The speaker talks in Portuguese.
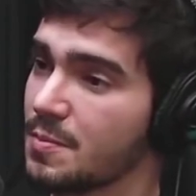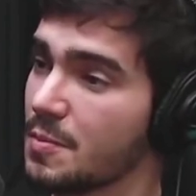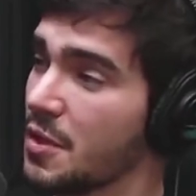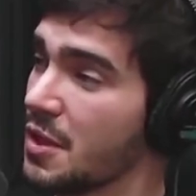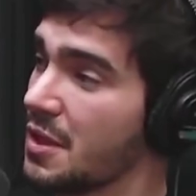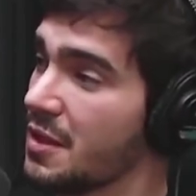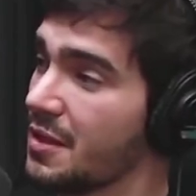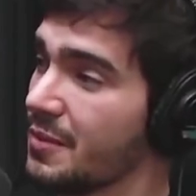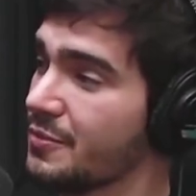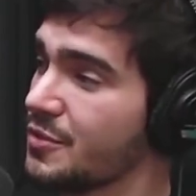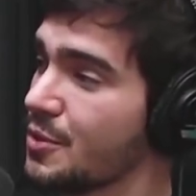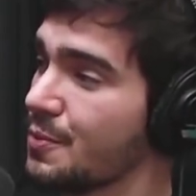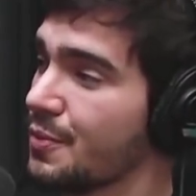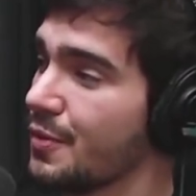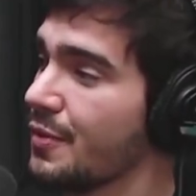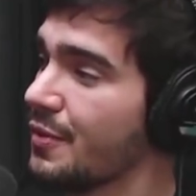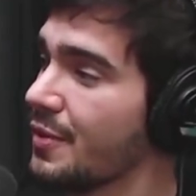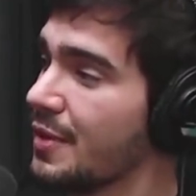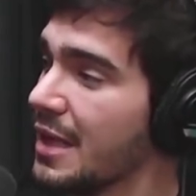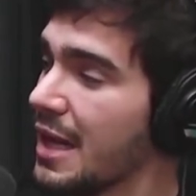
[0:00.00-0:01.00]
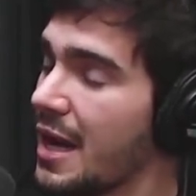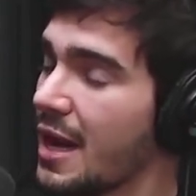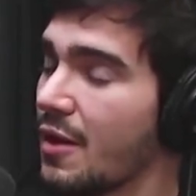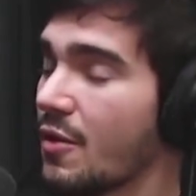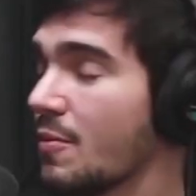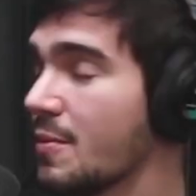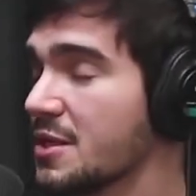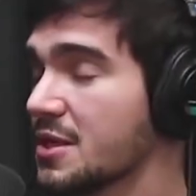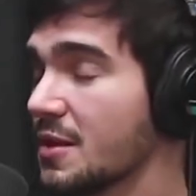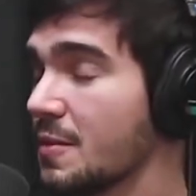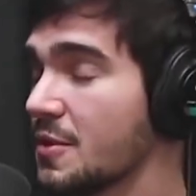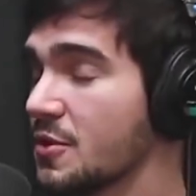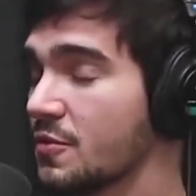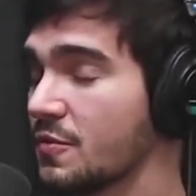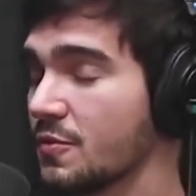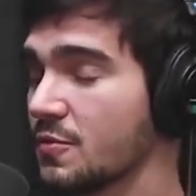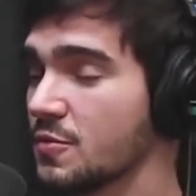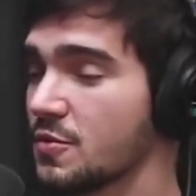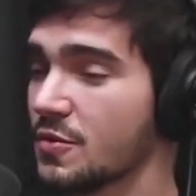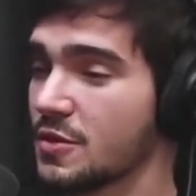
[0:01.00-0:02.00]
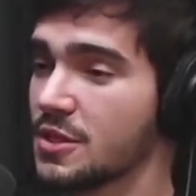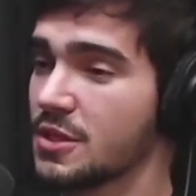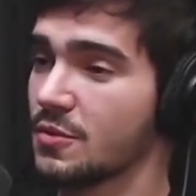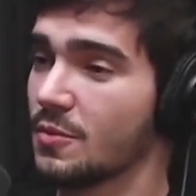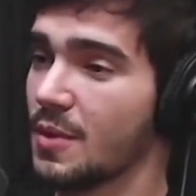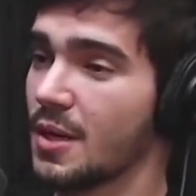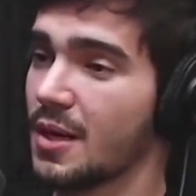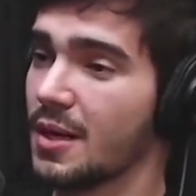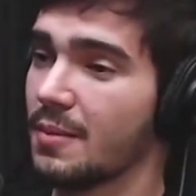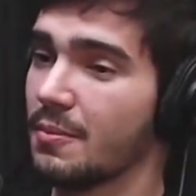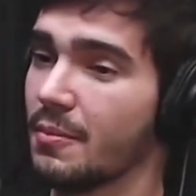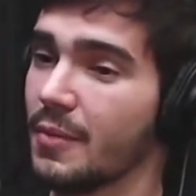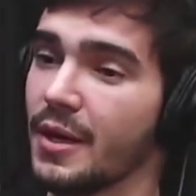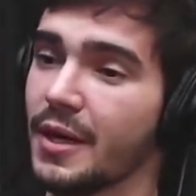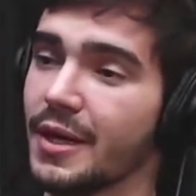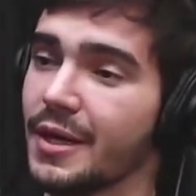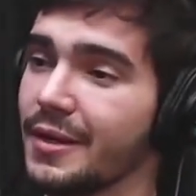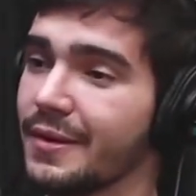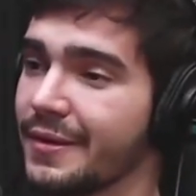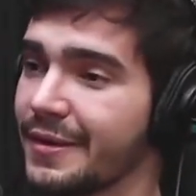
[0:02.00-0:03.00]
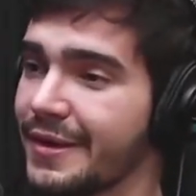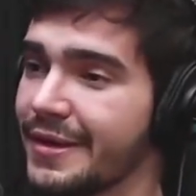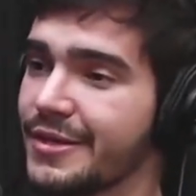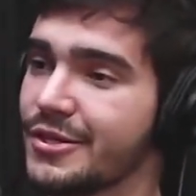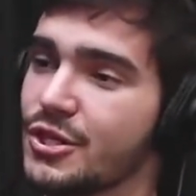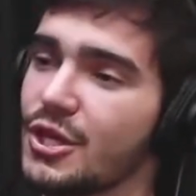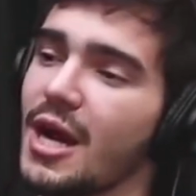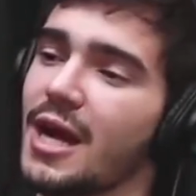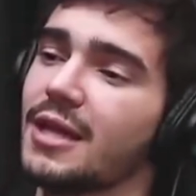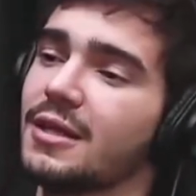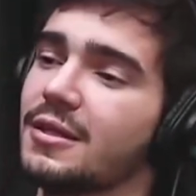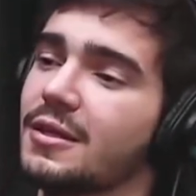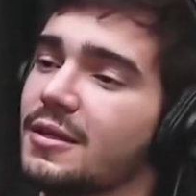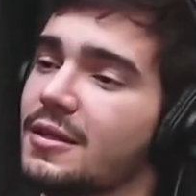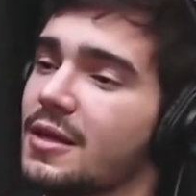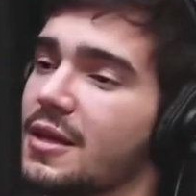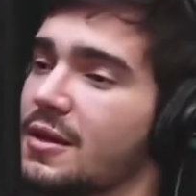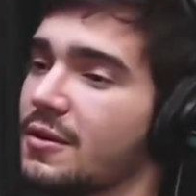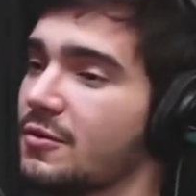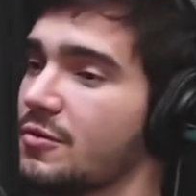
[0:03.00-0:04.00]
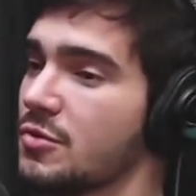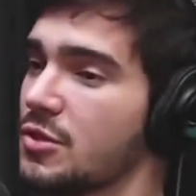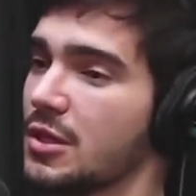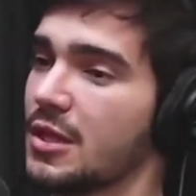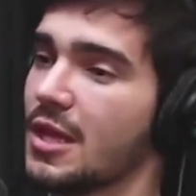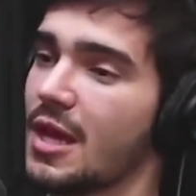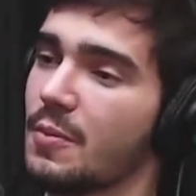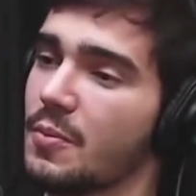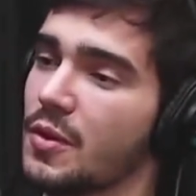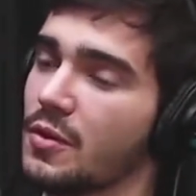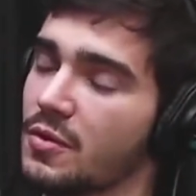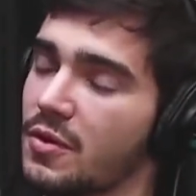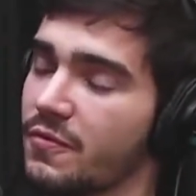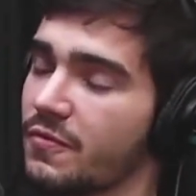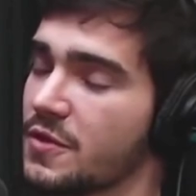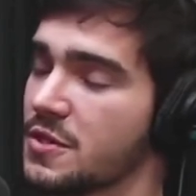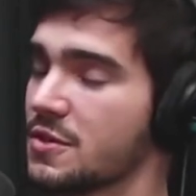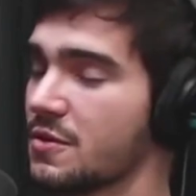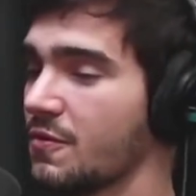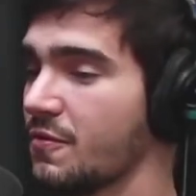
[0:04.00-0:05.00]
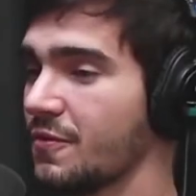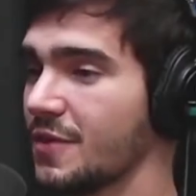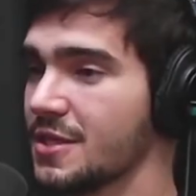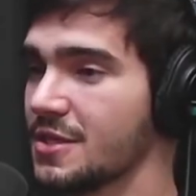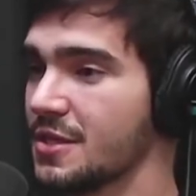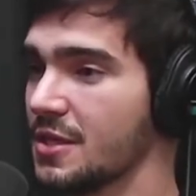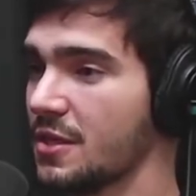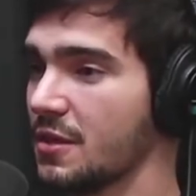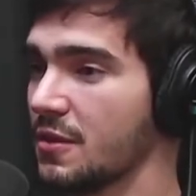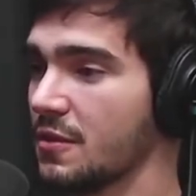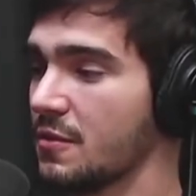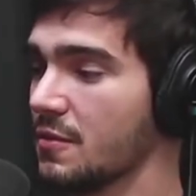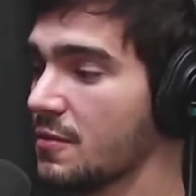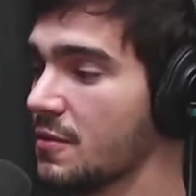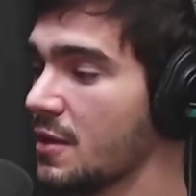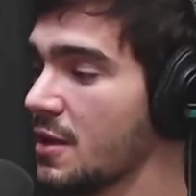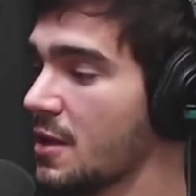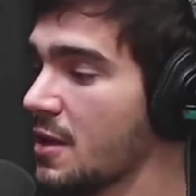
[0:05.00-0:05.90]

Mano, ela, tipo, encarou basicamente como se fosse uma mãe chata querendo ditar para ela o que fazer e não fazer, entendeu?